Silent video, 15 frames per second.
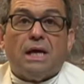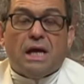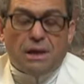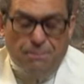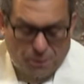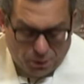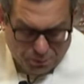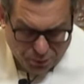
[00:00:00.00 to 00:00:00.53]
È
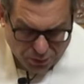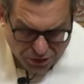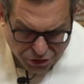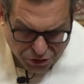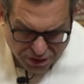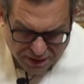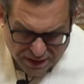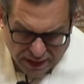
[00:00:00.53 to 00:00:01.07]
proprio
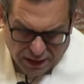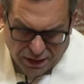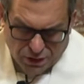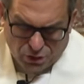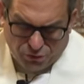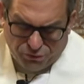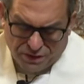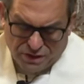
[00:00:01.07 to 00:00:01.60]

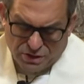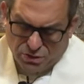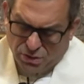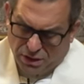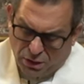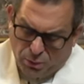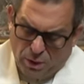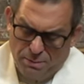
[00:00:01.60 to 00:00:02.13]
necessario, visto
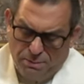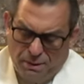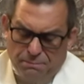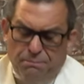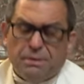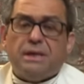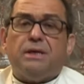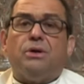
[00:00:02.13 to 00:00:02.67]
che quel
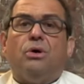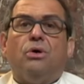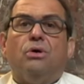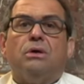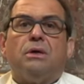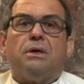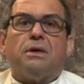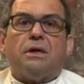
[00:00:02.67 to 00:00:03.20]
bambino
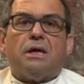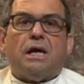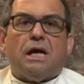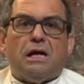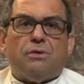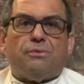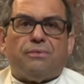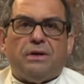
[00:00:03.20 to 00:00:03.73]
è
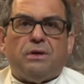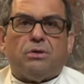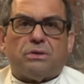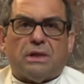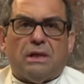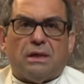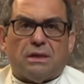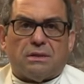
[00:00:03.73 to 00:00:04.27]
il figlio
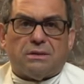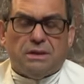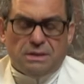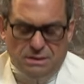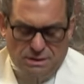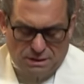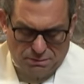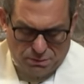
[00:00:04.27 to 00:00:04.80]

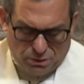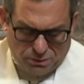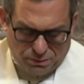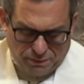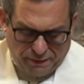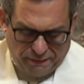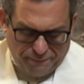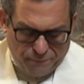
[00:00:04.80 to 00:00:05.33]
dell'Altissimo.
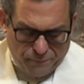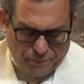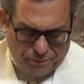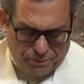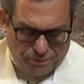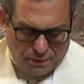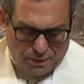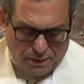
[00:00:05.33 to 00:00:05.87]

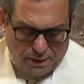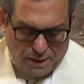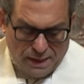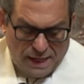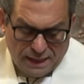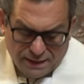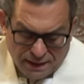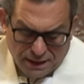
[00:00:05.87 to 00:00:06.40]

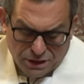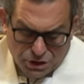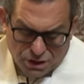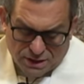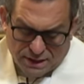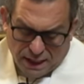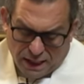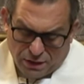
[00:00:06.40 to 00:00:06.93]
Ed è
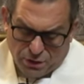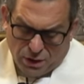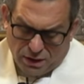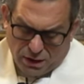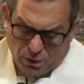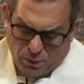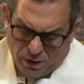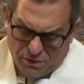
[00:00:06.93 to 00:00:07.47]
necessario
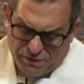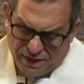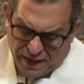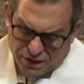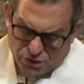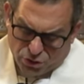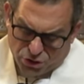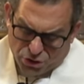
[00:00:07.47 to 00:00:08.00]
anche quel
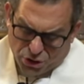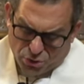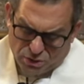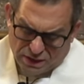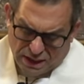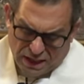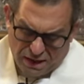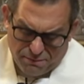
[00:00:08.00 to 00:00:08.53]
viaggio a
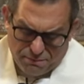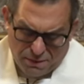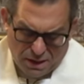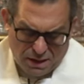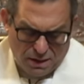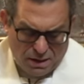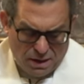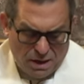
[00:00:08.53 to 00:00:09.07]

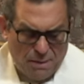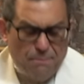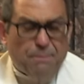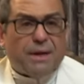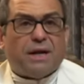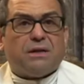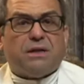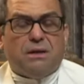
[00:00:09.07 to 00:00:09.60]
Gerusalemme
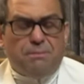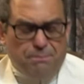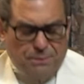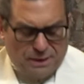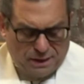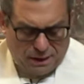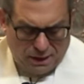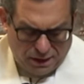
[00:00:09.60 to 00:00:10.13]
per
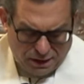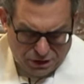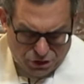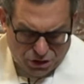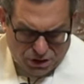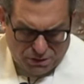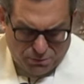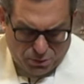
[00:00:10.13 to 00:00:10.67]
adempiere la
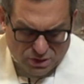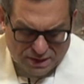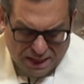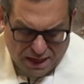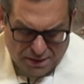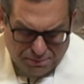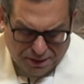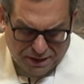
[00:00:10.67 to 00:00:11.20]
legge di
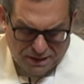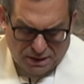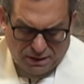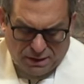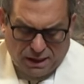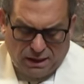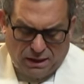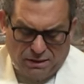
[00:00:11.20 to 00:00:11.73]
Mosè, e
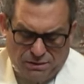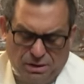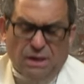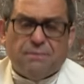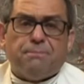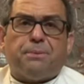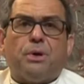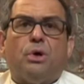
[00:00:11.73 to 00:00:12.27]
presentare al
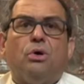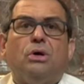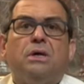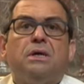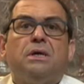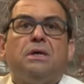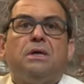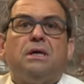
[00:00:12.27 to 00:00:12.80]
Tempio
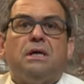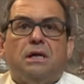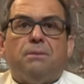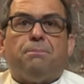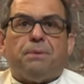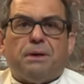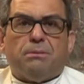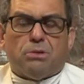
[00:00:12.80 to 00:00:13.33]
il
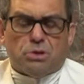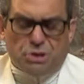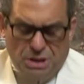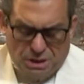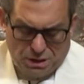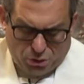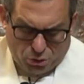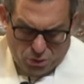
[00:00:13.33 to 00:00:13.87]

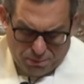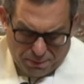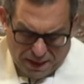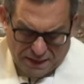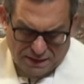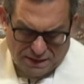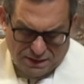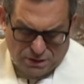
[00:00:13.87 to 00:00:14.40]
primogenito
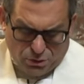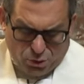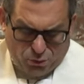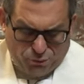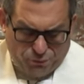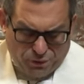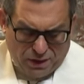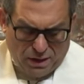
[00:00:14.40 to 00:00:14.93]
maschio e
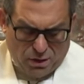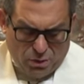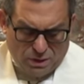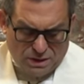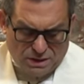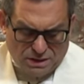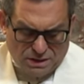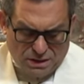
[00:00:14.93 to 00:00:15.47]
offrirlo
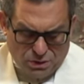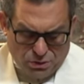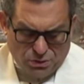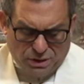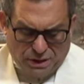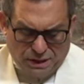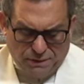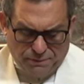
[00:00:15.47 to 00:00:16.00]
al
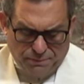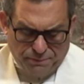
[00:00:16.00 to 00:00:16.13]
Signore,